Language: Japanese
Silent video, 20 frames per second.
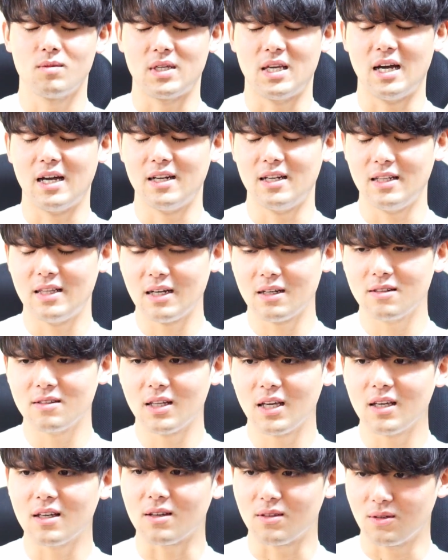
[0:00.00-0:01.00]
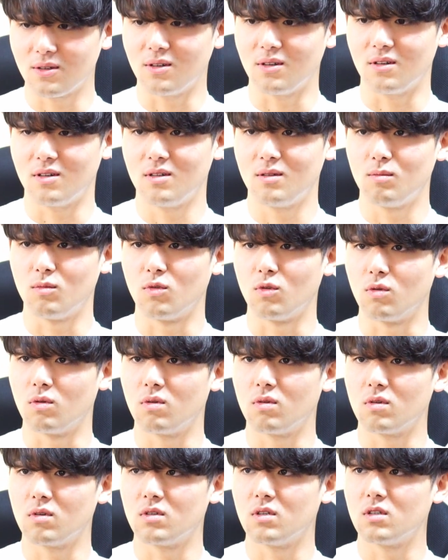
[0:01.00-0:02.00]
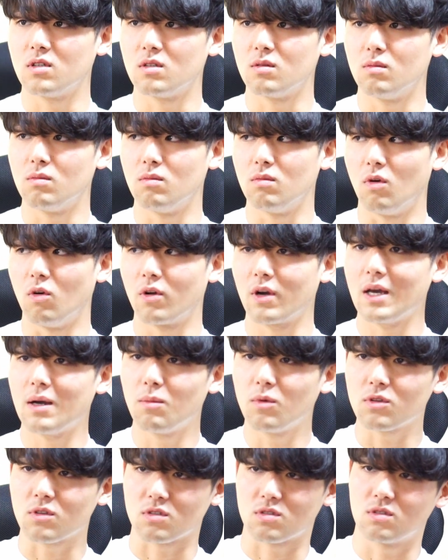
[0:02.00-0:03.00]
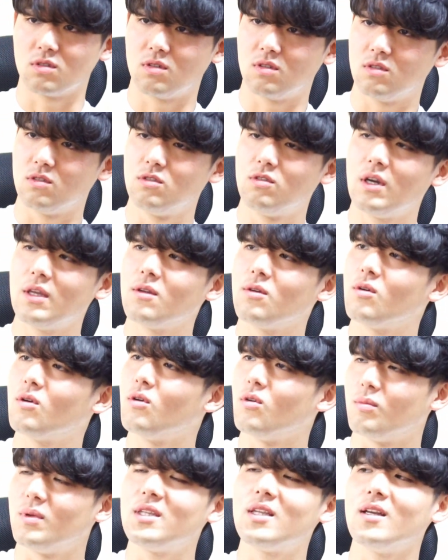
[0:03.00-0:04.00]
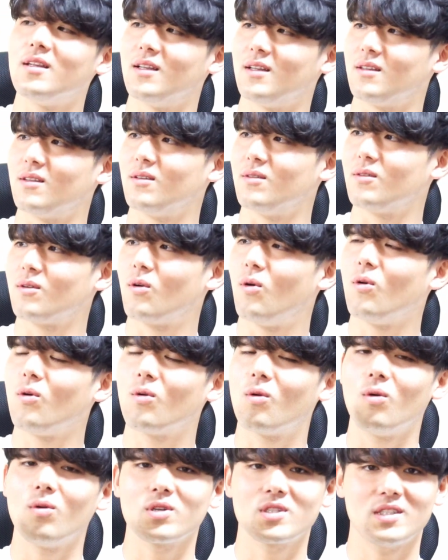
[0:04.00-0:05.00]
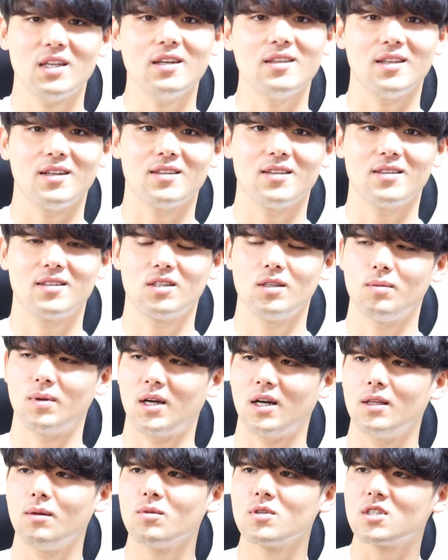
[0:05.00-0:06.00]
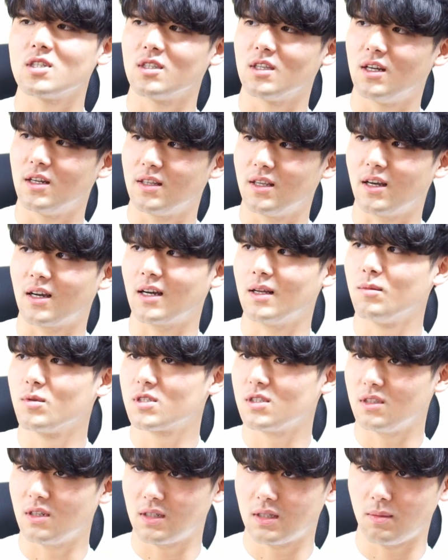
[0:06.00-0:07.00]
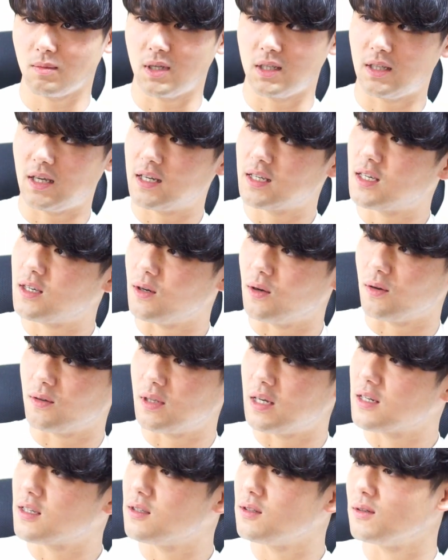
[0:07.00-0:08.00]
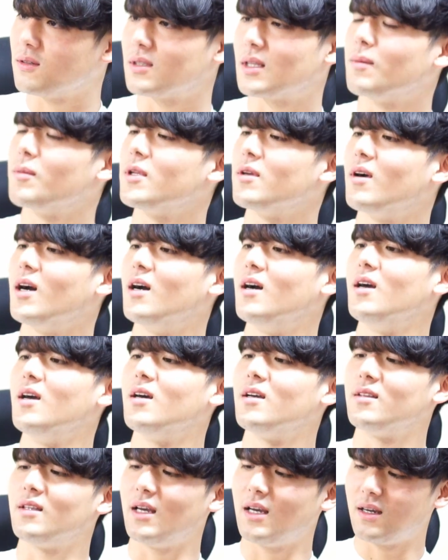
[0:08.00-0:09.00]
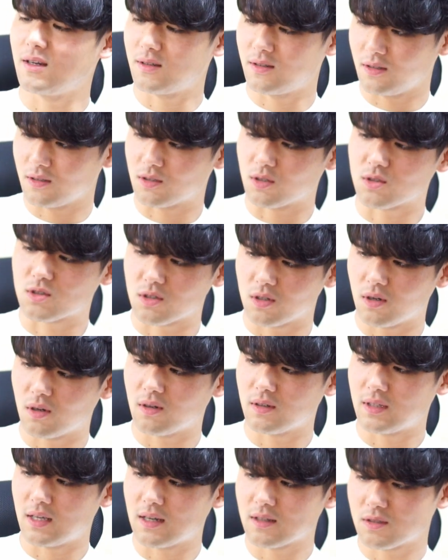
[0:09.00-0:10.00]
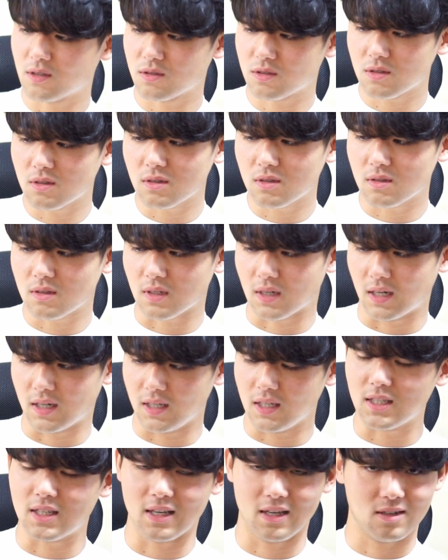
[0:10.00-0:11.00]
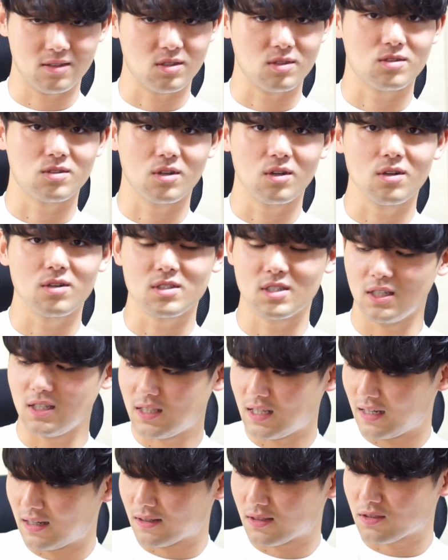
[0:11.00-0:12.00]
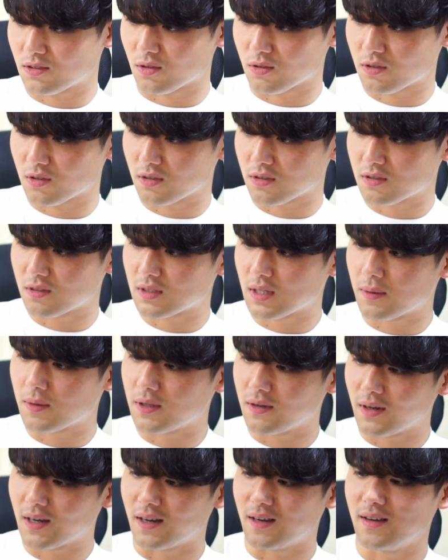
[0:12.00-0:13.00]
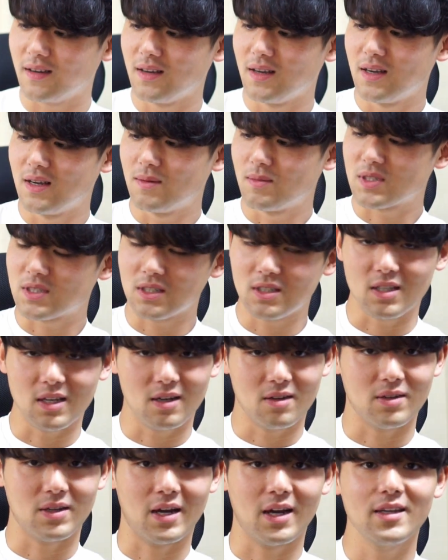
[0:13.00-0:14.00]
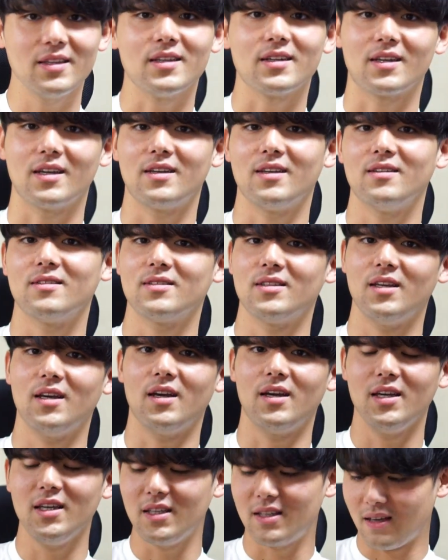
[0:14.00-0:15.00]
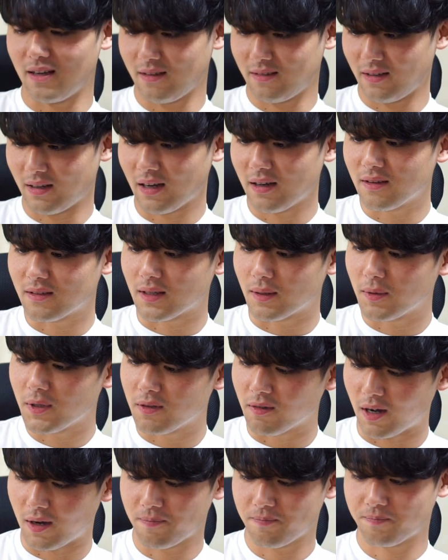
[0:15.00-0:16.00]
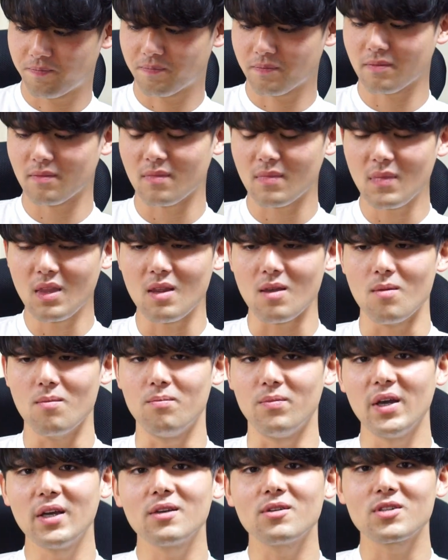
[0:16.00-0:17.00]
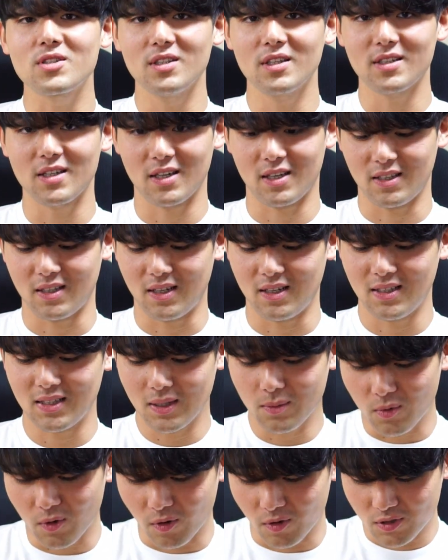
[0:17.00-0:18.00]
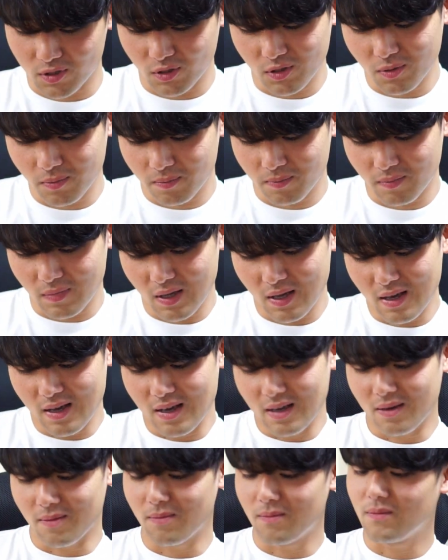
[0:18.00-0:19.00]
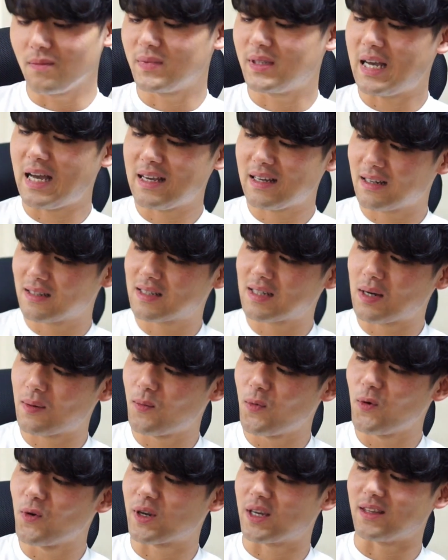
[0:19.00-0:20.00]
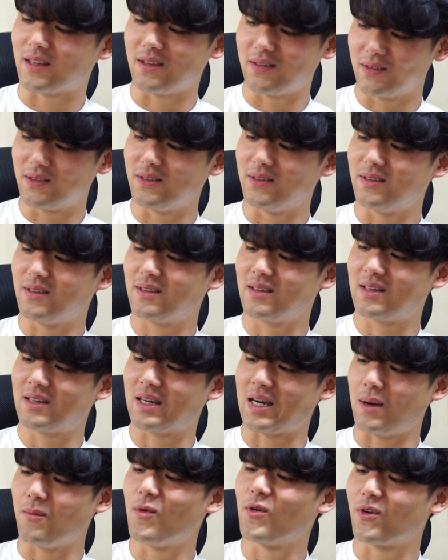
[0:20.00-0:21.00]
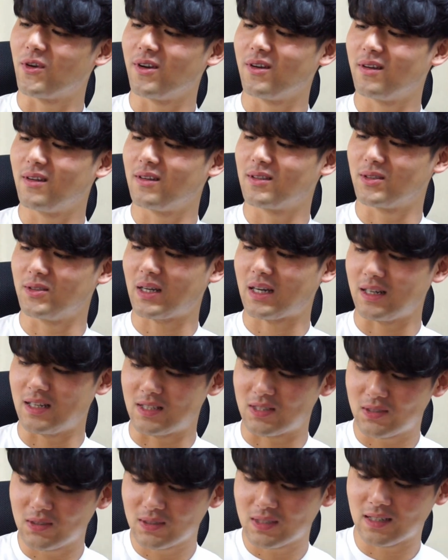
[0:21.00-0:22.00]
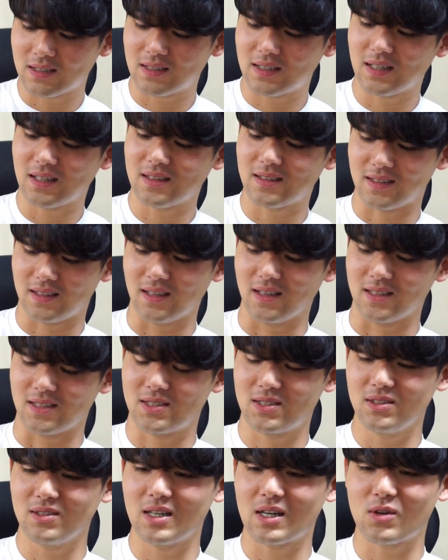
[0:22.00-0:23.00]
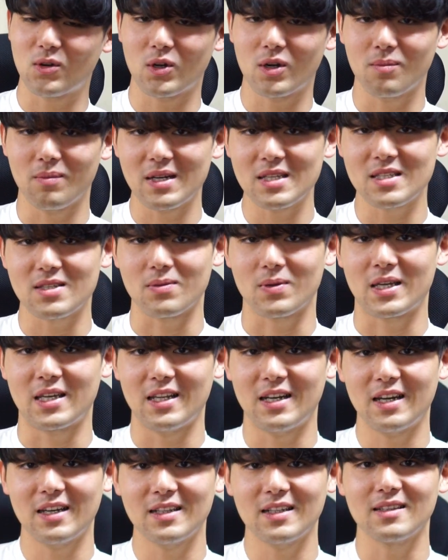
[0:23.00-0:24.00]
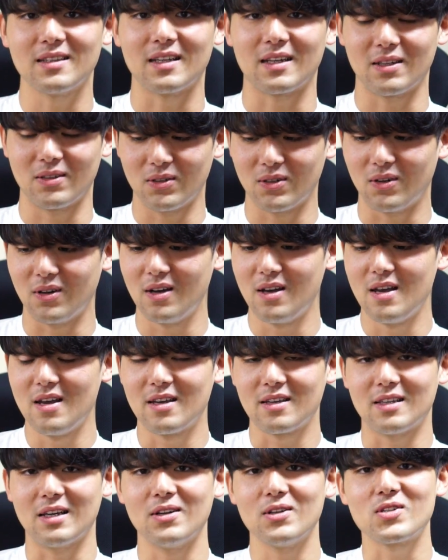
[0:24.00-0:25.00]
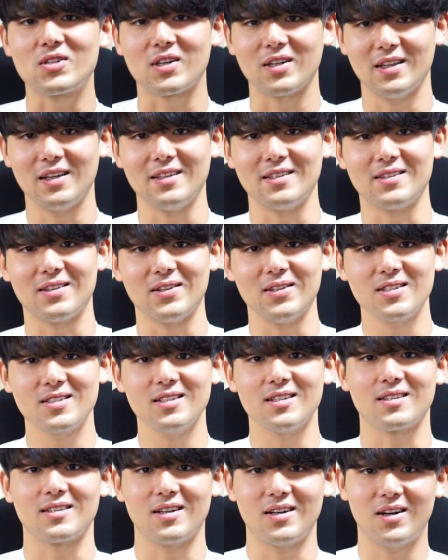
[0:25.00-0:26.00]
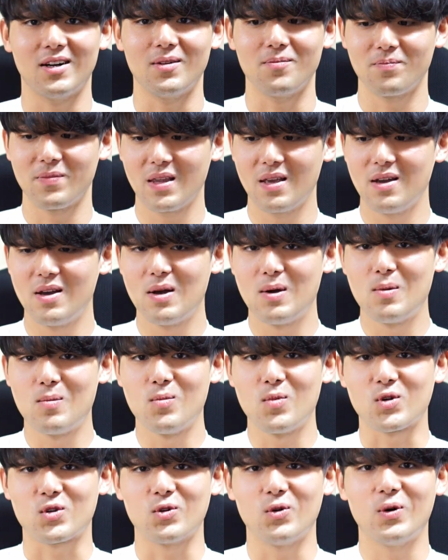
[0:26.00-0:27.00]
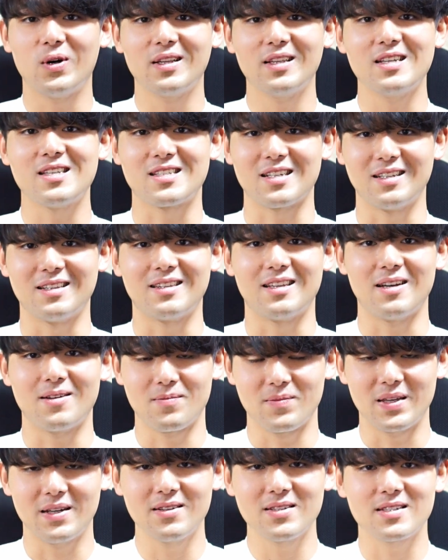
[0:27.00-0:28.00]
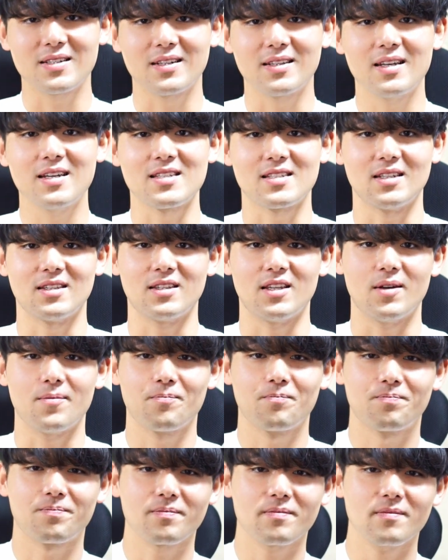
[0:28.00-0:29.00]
やりたくないけどもう俺はもっとその上の方を見てんだこうこうしたいんだ例えば金持ちになりたい金持ちになるためには大企業大企業行くためには大学卒業大学卒業っていうかいい大学卒業じゃあいい大学卒業するためにはまずいい大学に入んなきゃいけなくていい大学に入るためには勉強しなきゃいけないでもその大学が設けてる科目の中に数学があって数学俺マジ嫌いなんだけどやるしかないって話だったらもうしょうがないじゃんってやるしかないじゃんって、